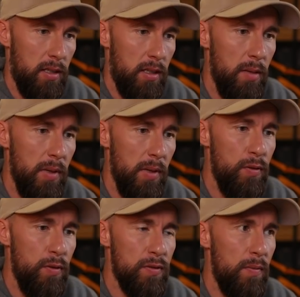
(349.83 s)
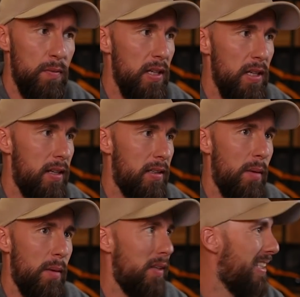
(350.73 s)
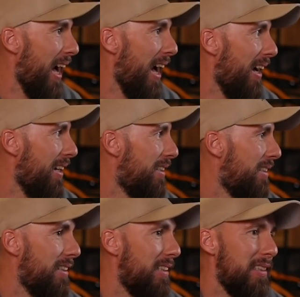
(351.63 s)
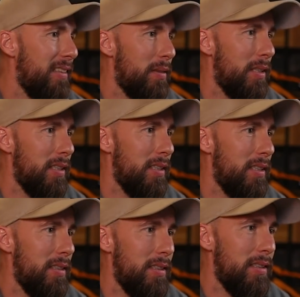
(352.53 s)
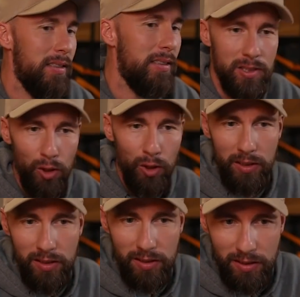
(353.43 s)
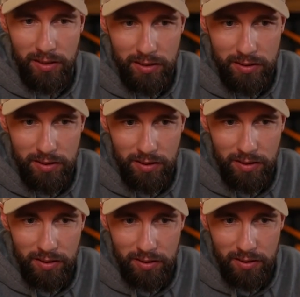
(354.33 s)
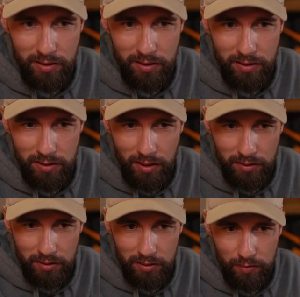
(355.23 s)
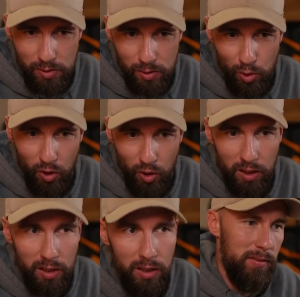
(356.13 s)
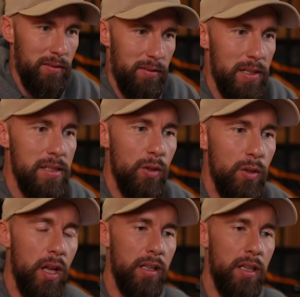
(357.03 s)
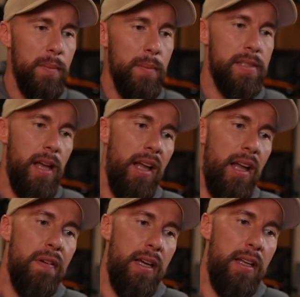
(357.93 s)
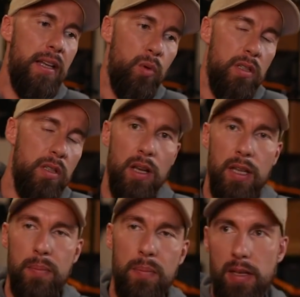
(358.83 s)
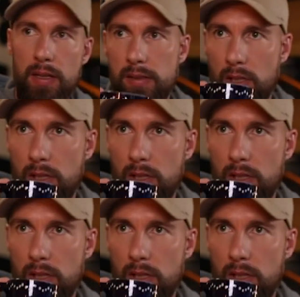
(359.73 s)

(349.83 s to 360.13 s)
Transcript: Nimm mal den Fuß vom WLAN-Kabel. Ja, äh, äh, sorry, ich, äh, ich lade gerade was hoch. Was sind die unangenehmsten Anfeindungen, die du erlebt hast?